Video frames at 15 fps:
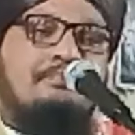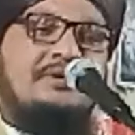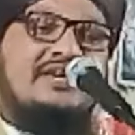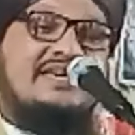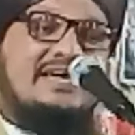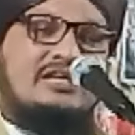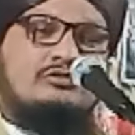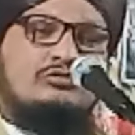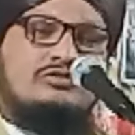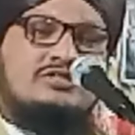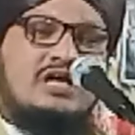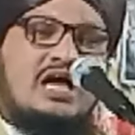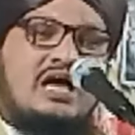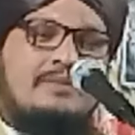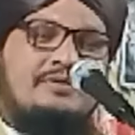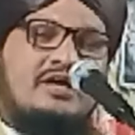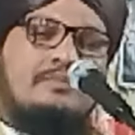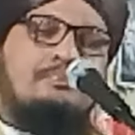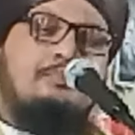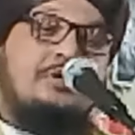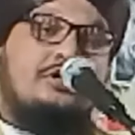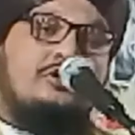বিখ্যাত সাহাবী
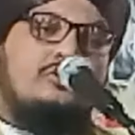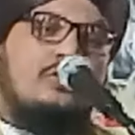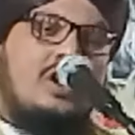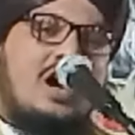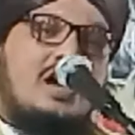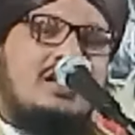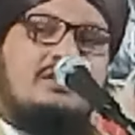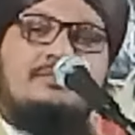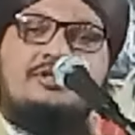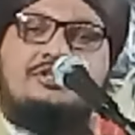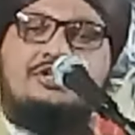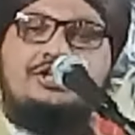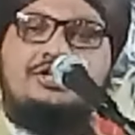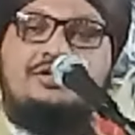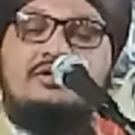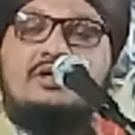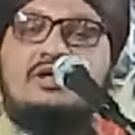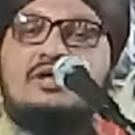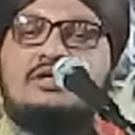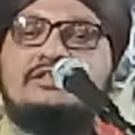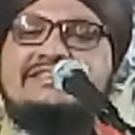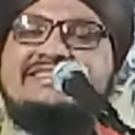আর বিজ্ঞ আলিমে দ্বীন
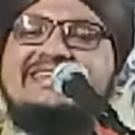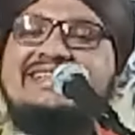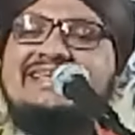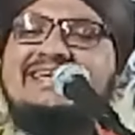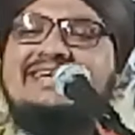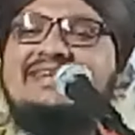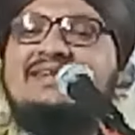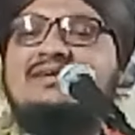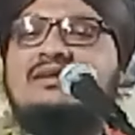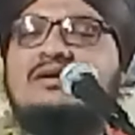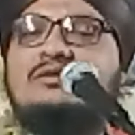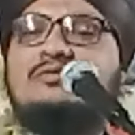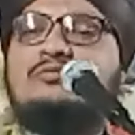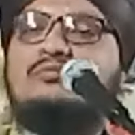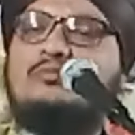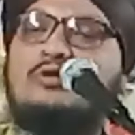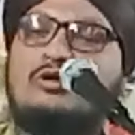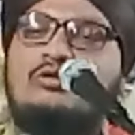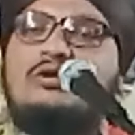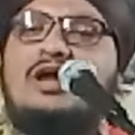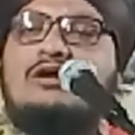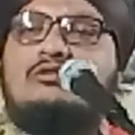তিনি
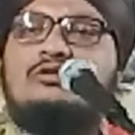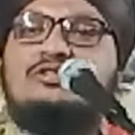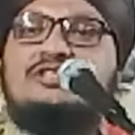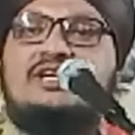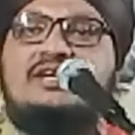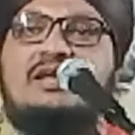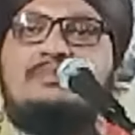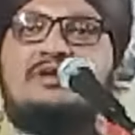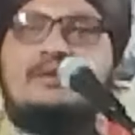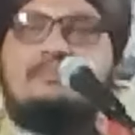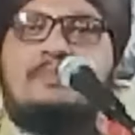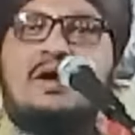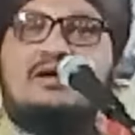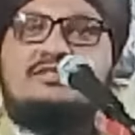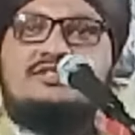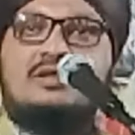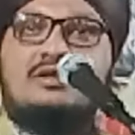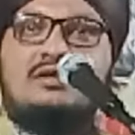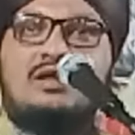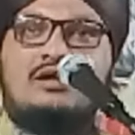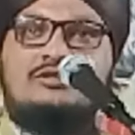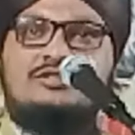বর্ণনা করছেন নবী পাক
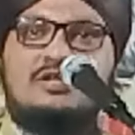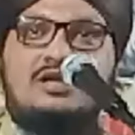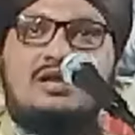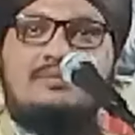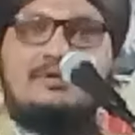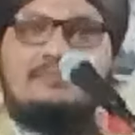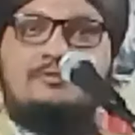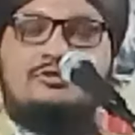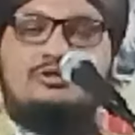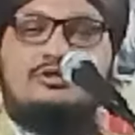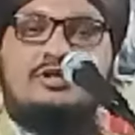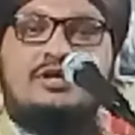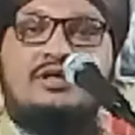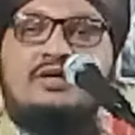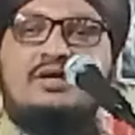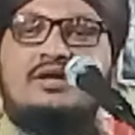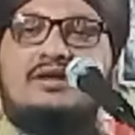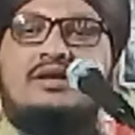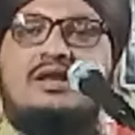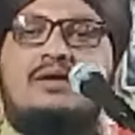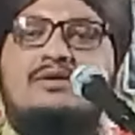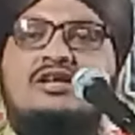সাল্লাল্লাহু আলাইহি সাল্লামের পিছনে
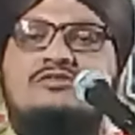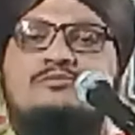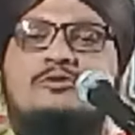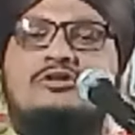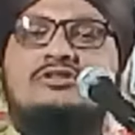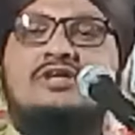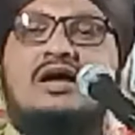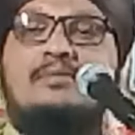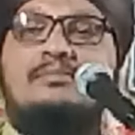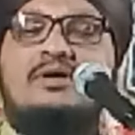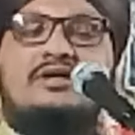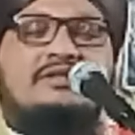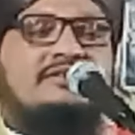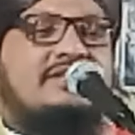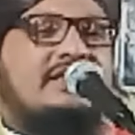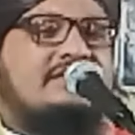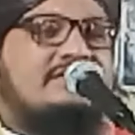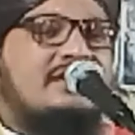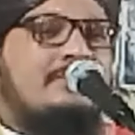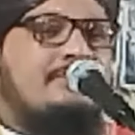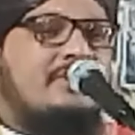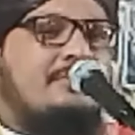নামাজ পড়তাম
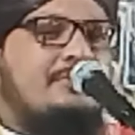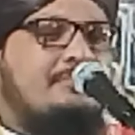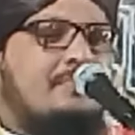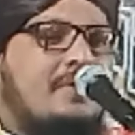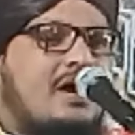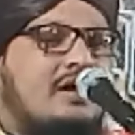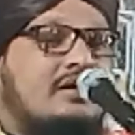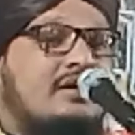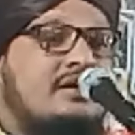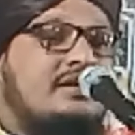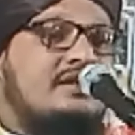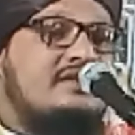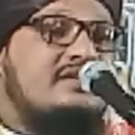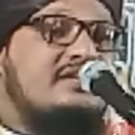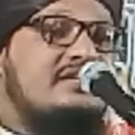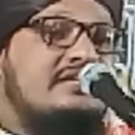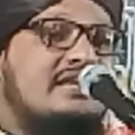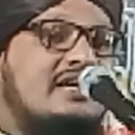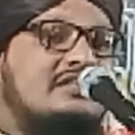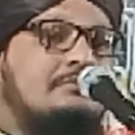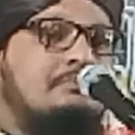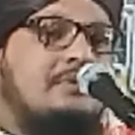দেখতাম নবী পাক
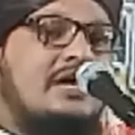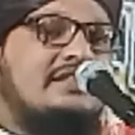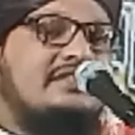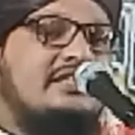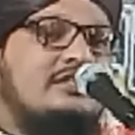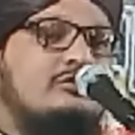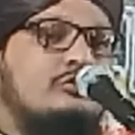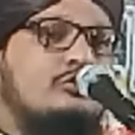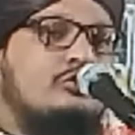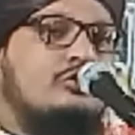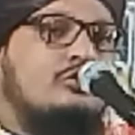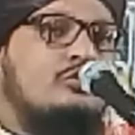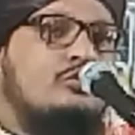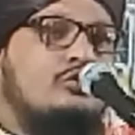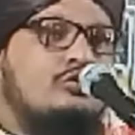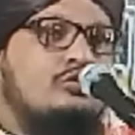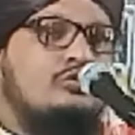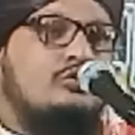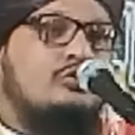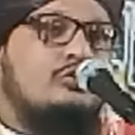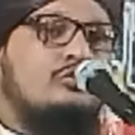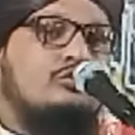নিয়াত ব্যতীত অন্য
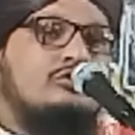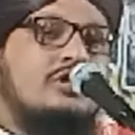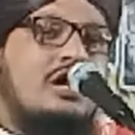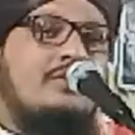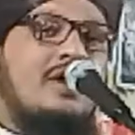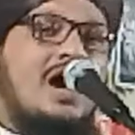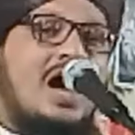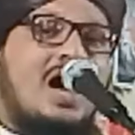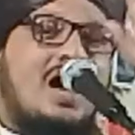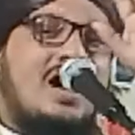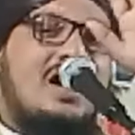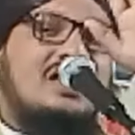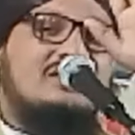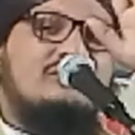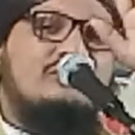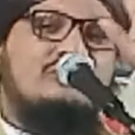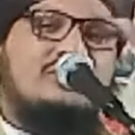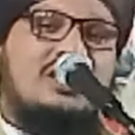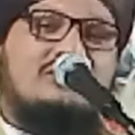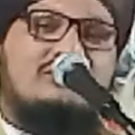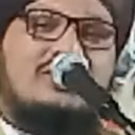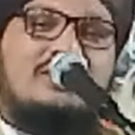কোথাও হাত
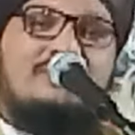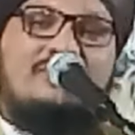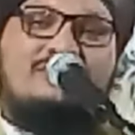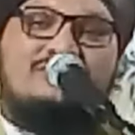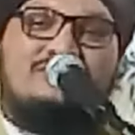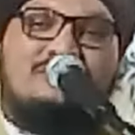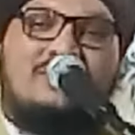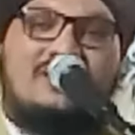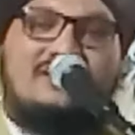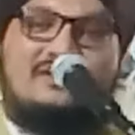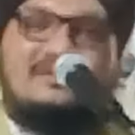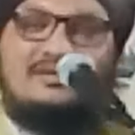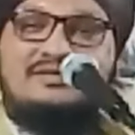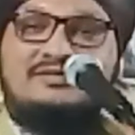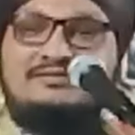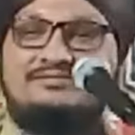উঠাতো না বলেন সুবহানাল্লাহ